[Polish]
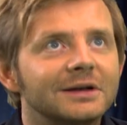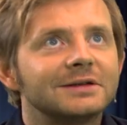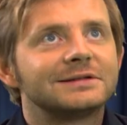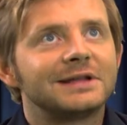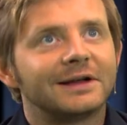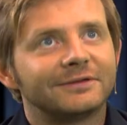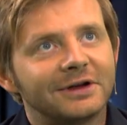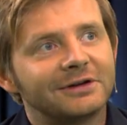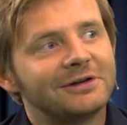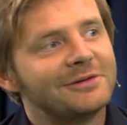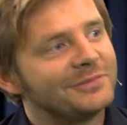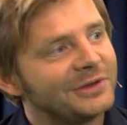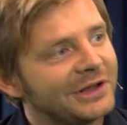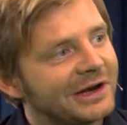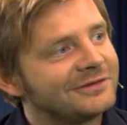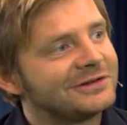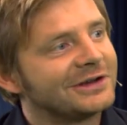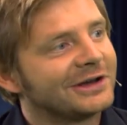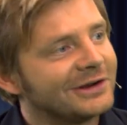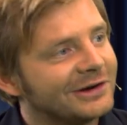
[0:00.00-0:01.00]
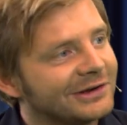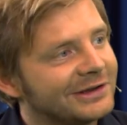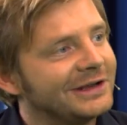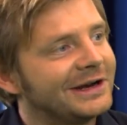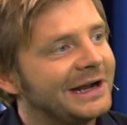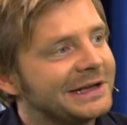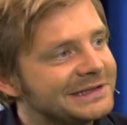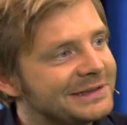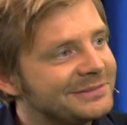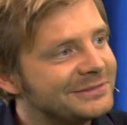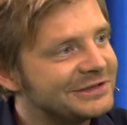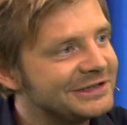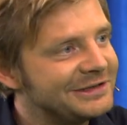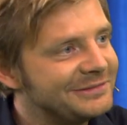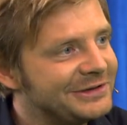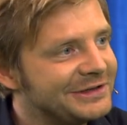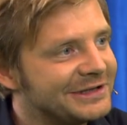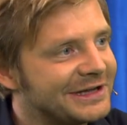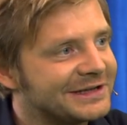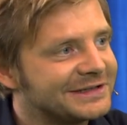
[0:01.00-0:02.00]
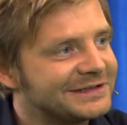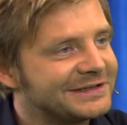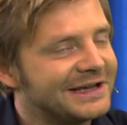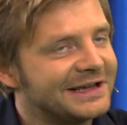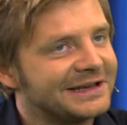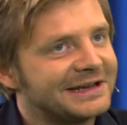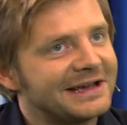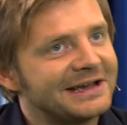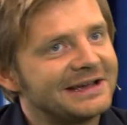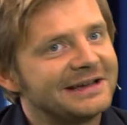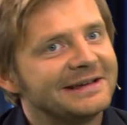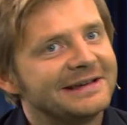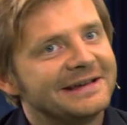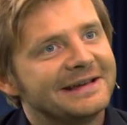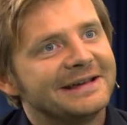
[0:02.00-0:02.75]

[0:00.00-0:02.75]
stawiałem pierwsze kroki razem z nimi na scenie